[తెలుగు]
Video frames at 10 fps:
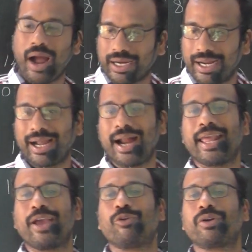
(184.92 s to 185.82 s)

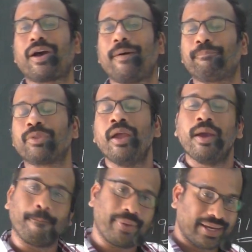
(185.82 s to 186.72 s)
భాగంగానే ఉంటాం
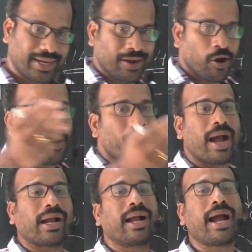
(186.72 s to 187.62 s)
బ్రిటన్లో
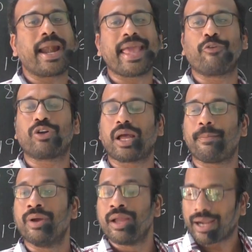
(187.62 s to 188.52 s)
భాగంగానే
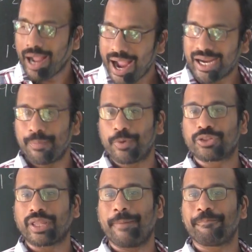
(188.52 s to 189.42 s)
ఉంటాం
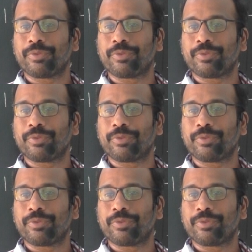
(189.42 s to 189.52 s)
కాకపోతే